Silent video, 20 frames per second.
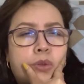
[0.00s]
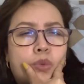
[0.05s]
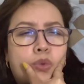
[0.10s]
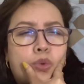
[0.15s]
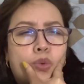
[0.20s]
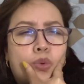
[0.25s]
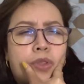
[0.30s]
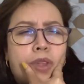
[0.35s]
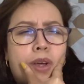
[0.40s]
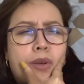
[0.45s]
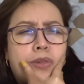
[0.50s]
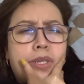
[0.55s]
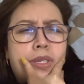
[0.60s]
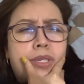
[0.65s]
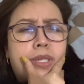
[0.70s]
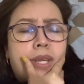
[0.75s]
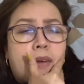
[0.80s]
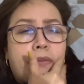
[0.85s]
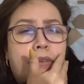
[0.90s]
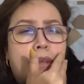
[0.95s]

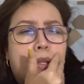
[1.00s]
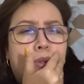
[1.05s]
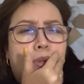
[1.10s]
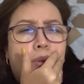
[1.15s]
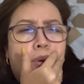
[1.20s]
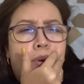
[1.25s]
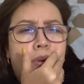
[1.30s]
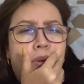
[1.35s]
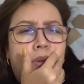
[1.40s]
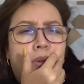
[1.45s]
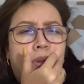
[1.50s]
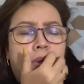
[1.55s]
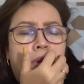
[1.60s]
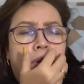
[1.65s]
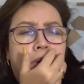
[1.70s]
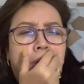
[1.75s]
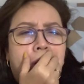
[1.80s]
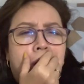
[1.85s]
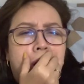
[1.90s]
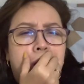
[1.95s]
2007 to.
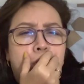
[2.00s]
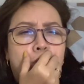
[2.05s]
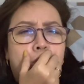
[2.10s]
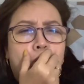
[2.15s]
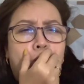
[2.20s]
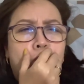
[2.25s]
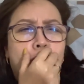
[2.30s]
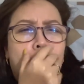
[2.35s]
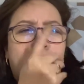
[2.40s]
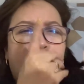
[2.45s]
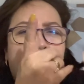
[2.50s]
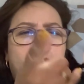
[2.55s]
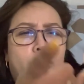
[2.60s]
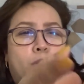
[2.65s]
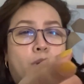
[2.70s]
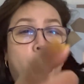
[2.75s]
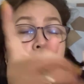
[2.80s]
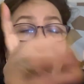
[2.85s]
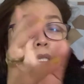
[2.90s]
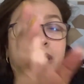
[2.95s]
Kalimutan ko yung
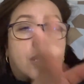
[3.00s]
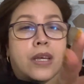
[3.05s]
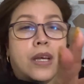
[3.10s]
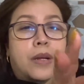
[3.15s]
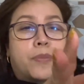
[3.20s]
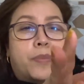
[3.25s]
title. Basta yan,